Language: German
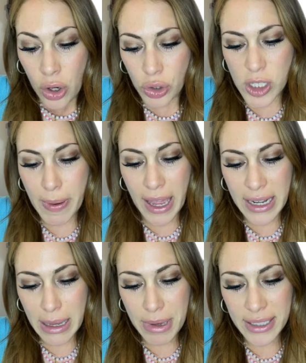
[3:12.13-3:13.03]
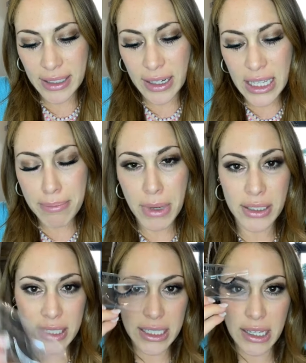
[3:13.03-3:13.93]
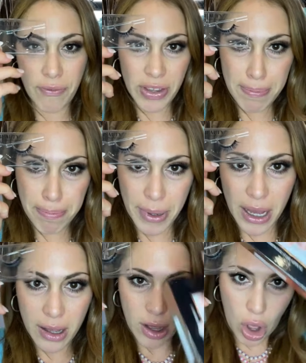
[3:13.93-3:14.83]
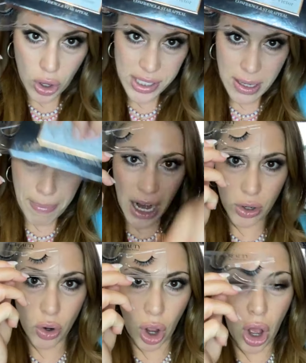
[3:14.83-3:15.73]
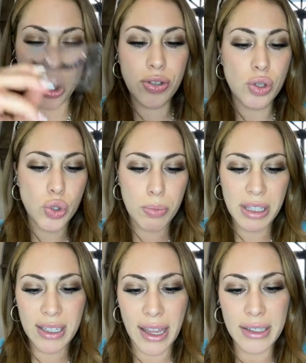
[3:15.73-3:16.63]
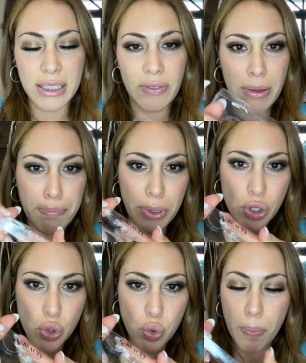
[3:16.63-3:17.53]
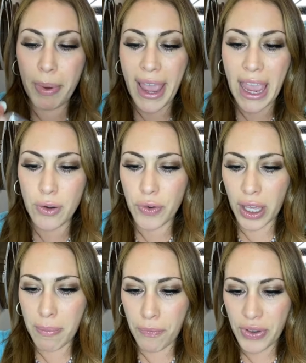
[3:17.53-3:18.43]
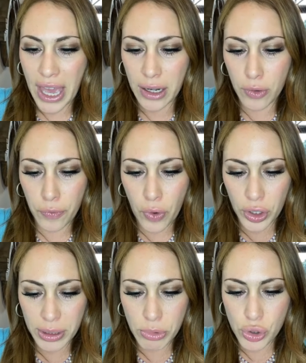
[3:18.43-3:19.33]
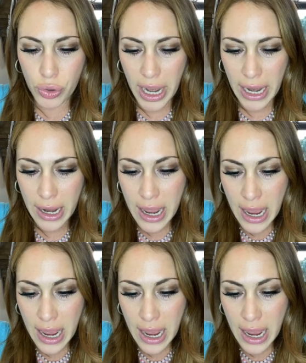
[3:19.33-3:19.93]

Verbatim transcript: Und zwar nehme ich dann immer die Wimper aus der Packung raus. Somit kann ich die Wimper super einfach entfernen von dem Tray.